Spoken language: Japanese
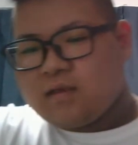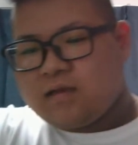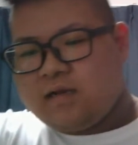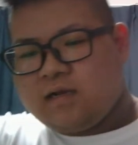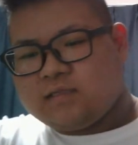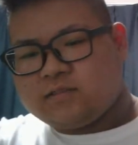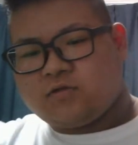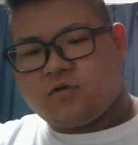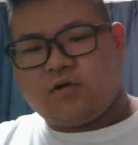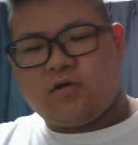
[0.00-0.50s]

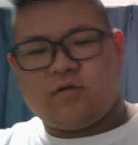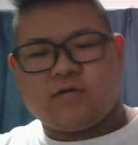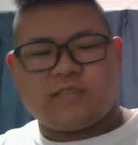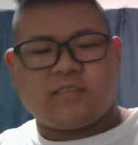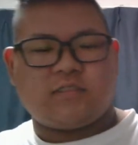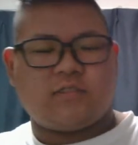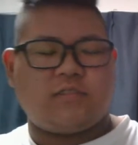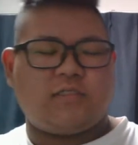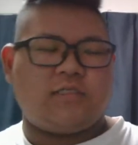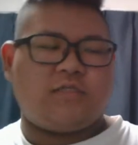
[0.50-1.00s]
よ。それを基
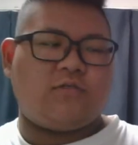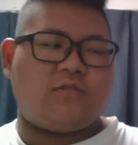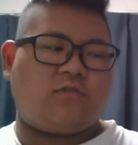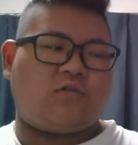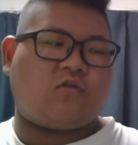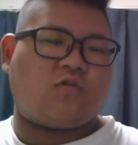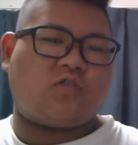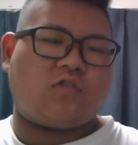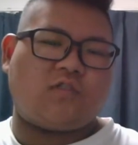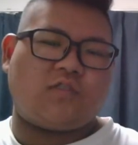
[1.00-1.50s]
準に
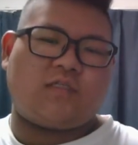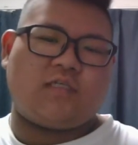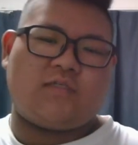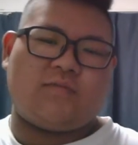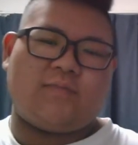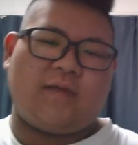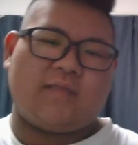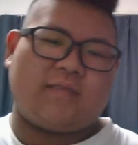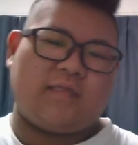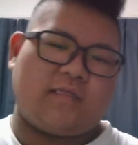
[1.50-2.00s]
グッズを作ってし
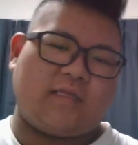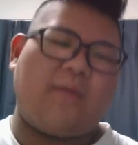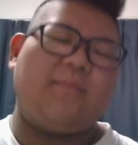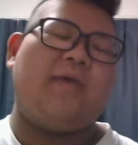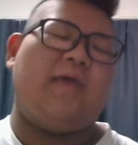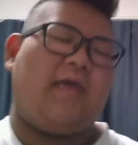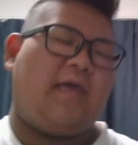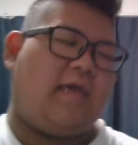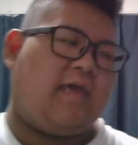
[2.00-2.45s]
まったため、